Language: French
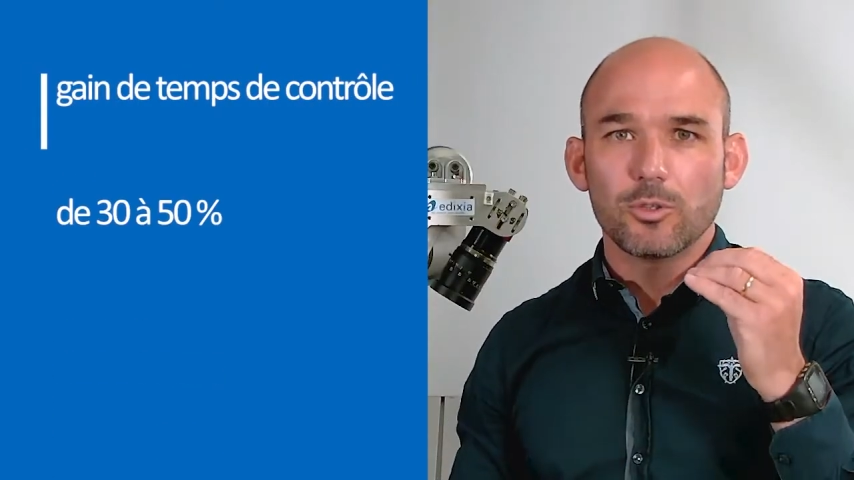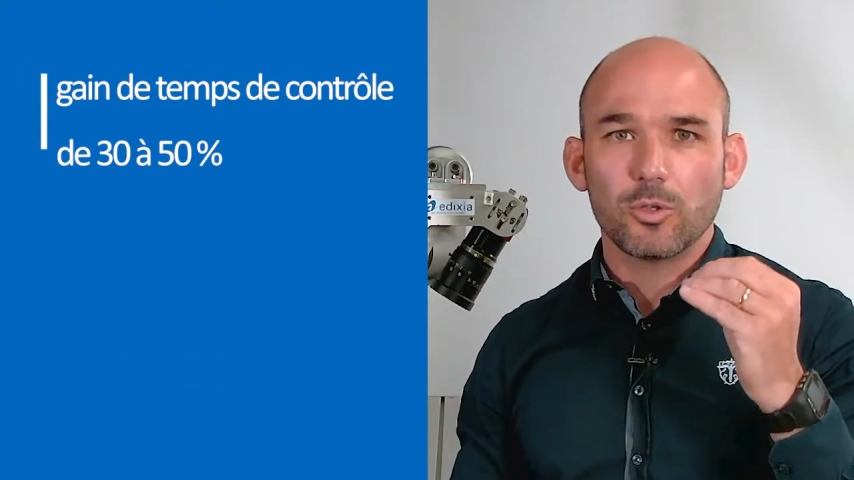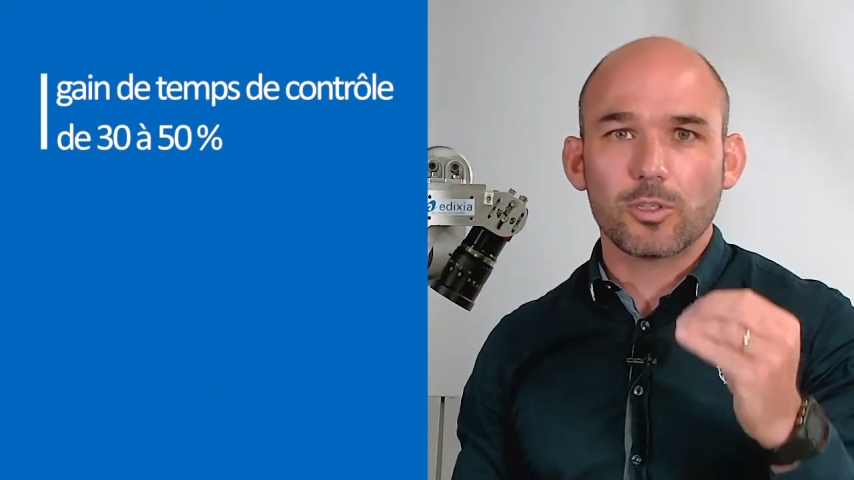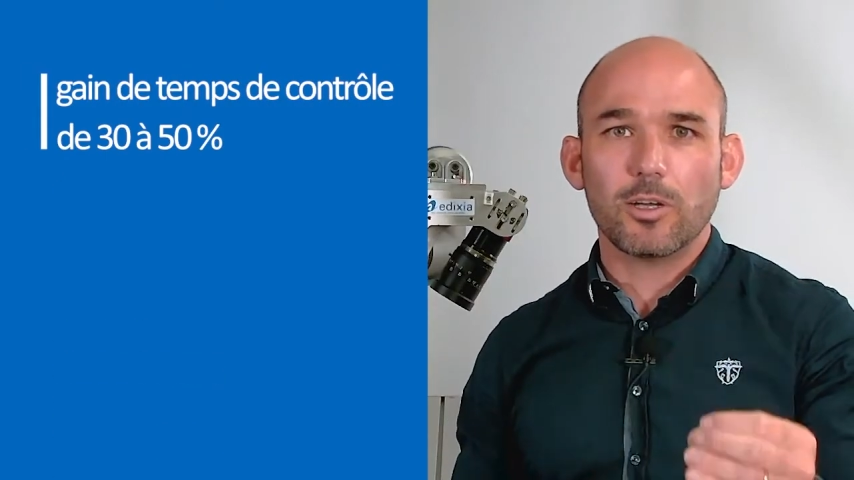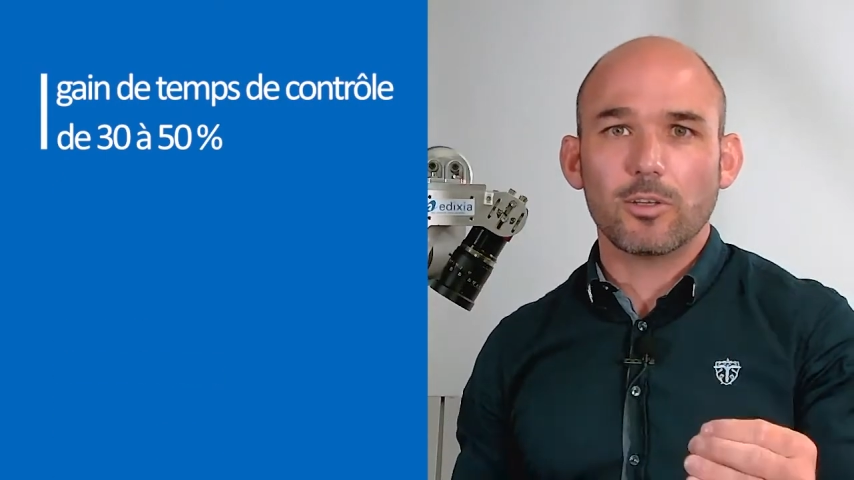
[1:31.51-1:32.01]
de
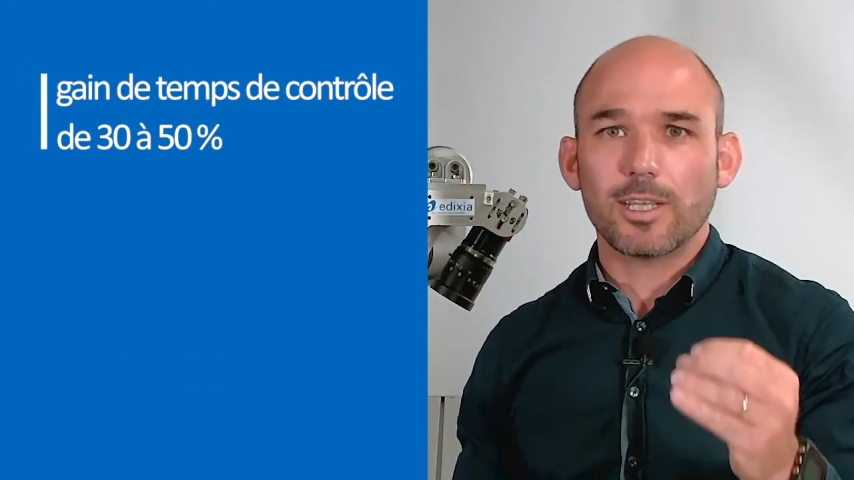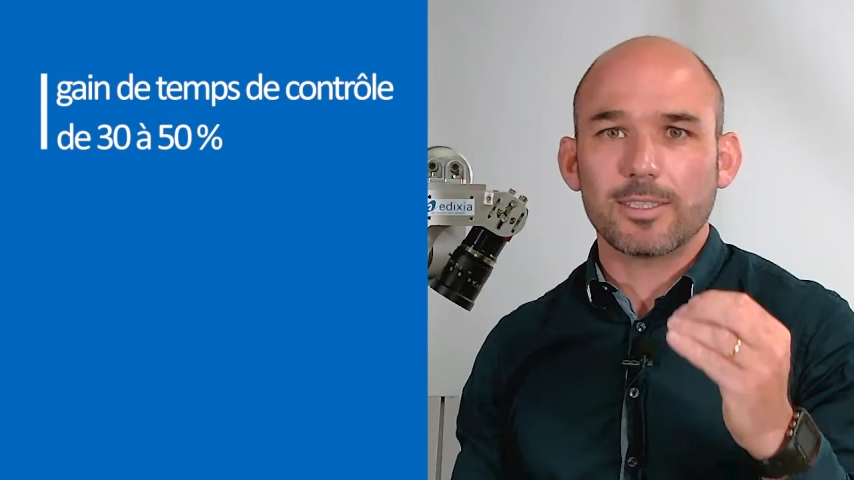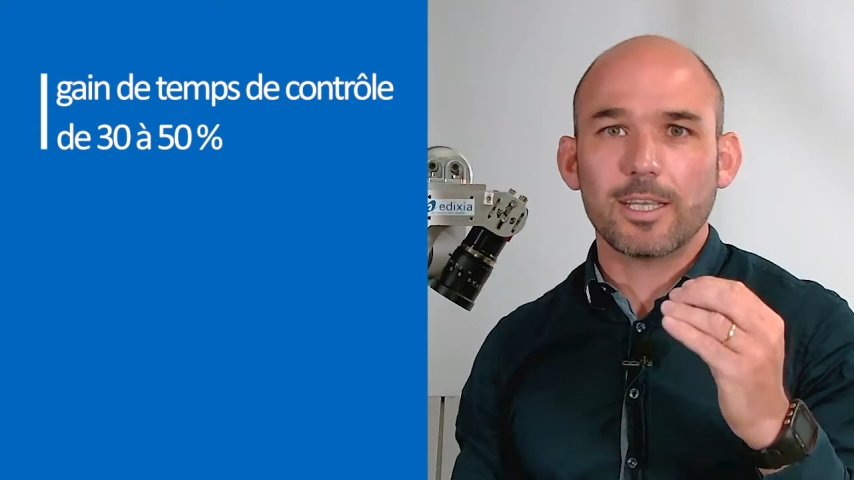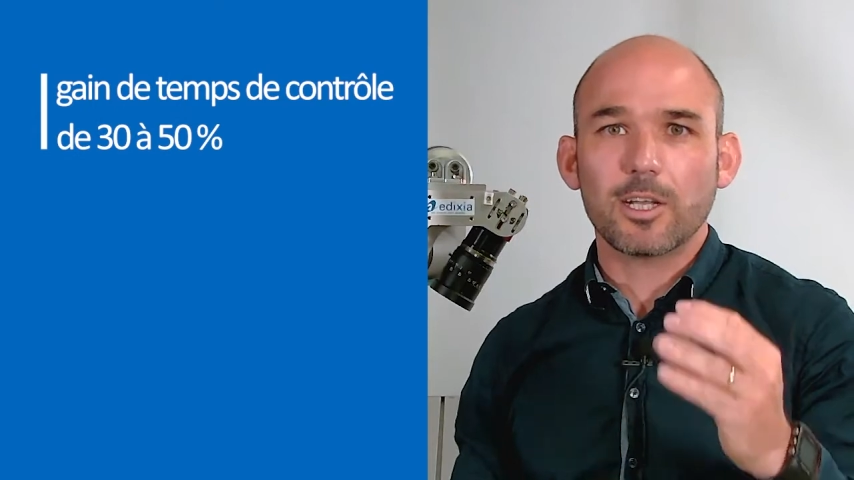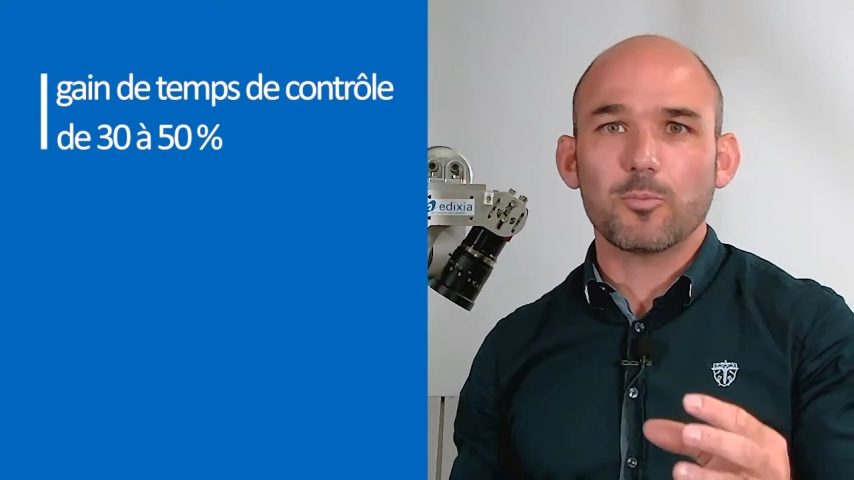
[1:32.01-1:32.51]
30 à
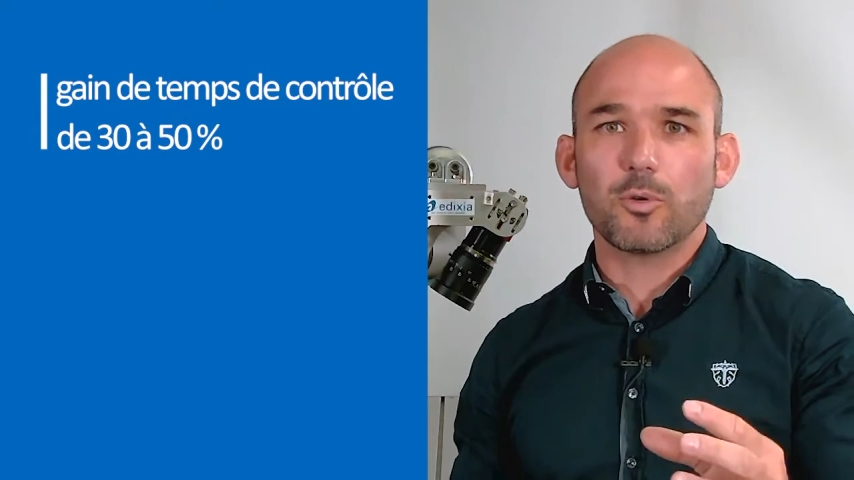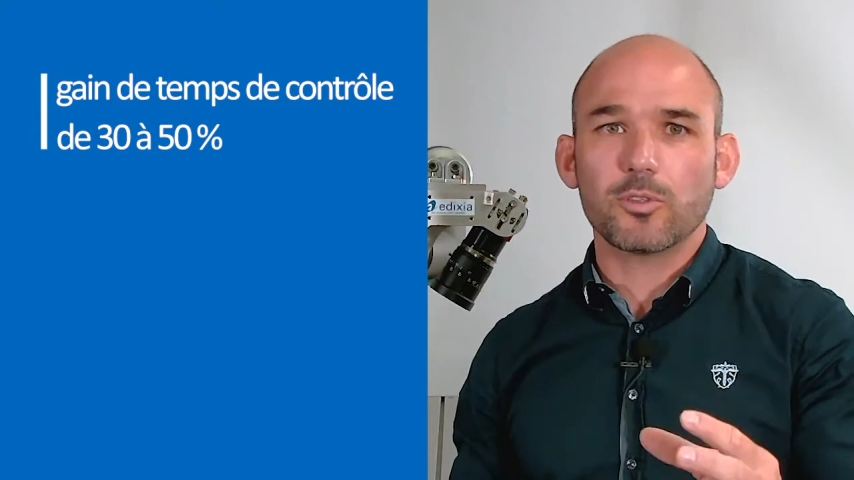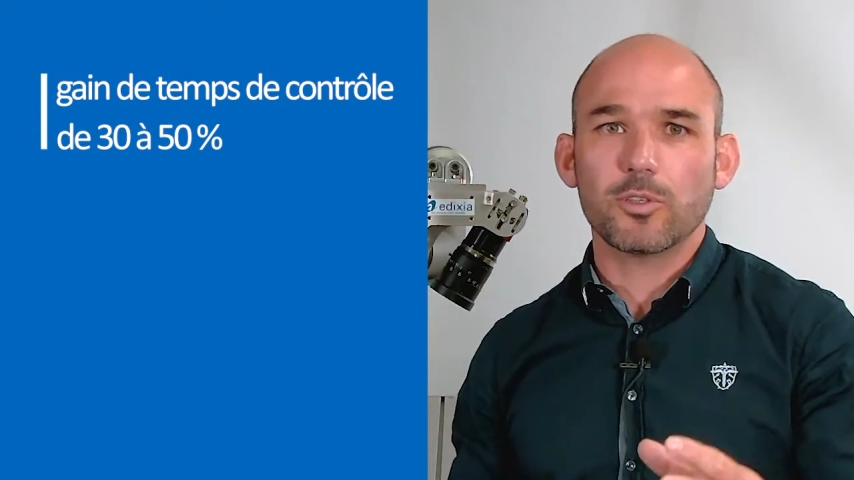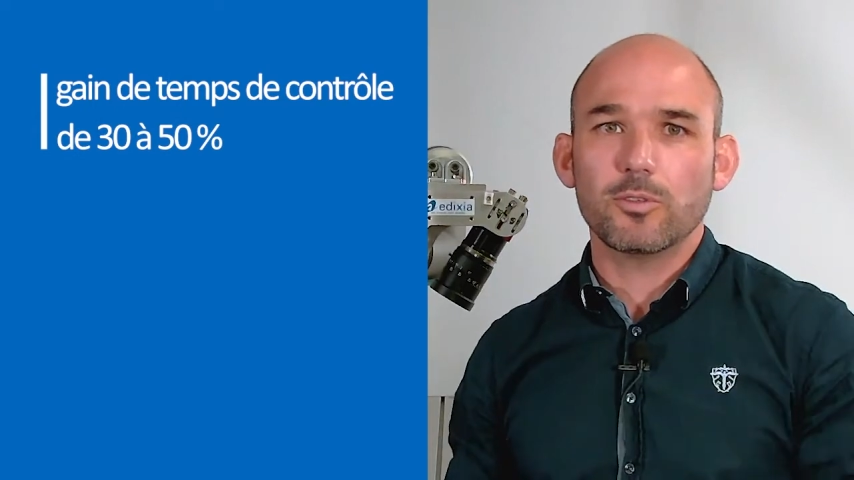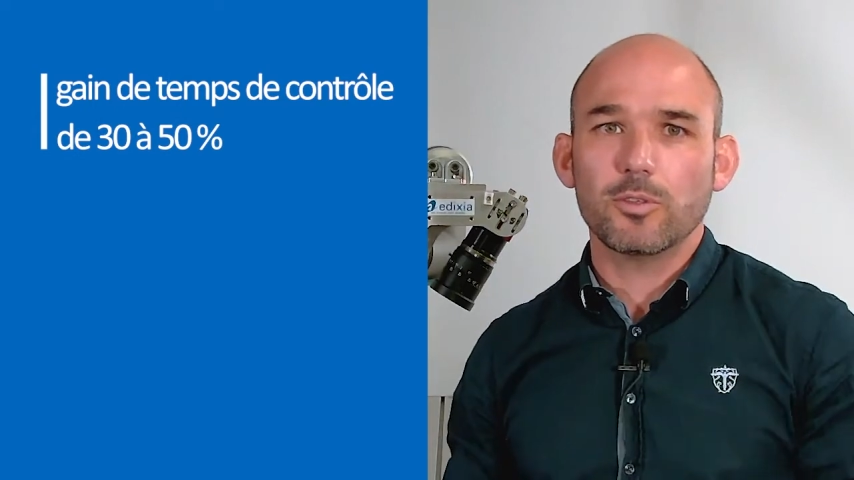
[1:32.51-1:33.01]

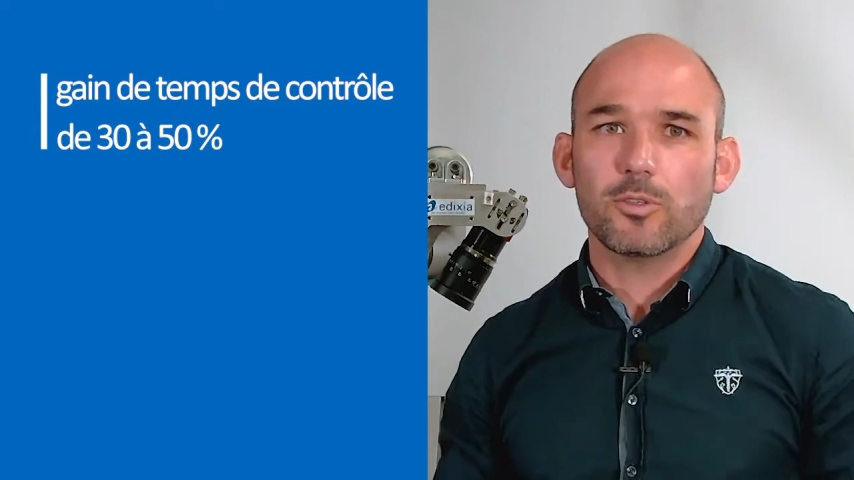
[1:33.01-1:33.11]
50%